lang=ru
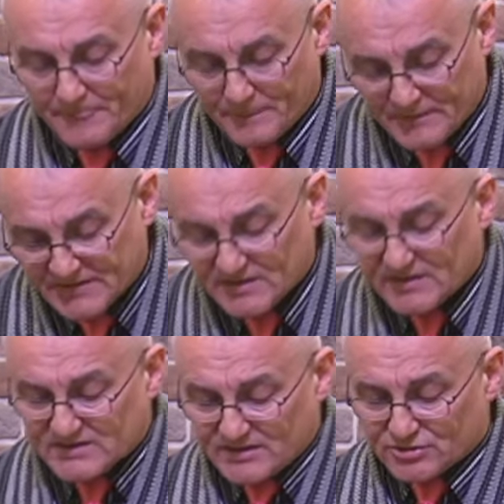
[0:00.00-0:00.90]
Мне
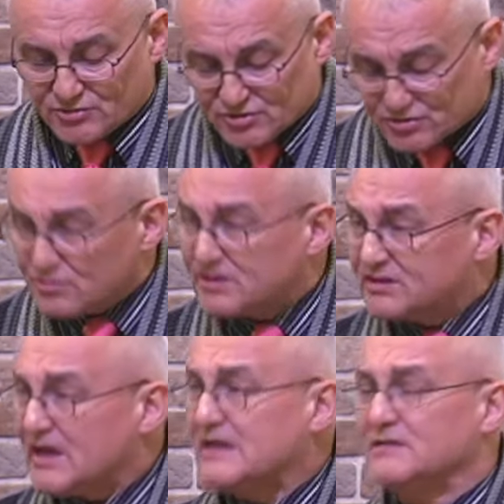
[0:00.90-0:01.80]
интересно, что
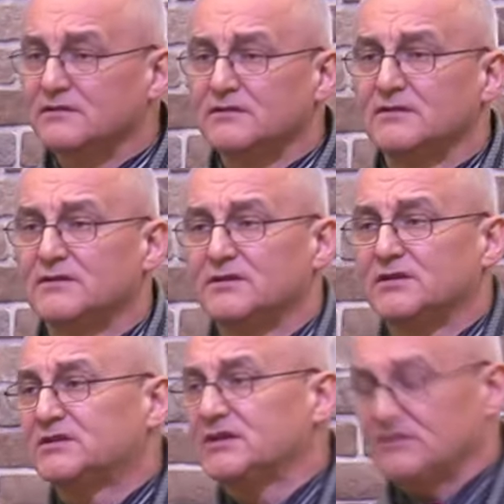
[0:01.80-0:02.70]
суета –
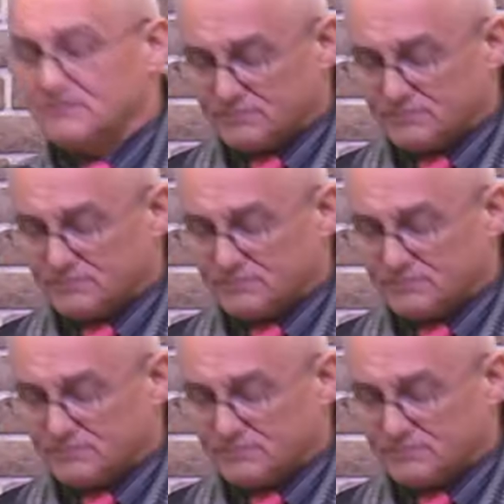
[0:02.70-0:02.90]
это…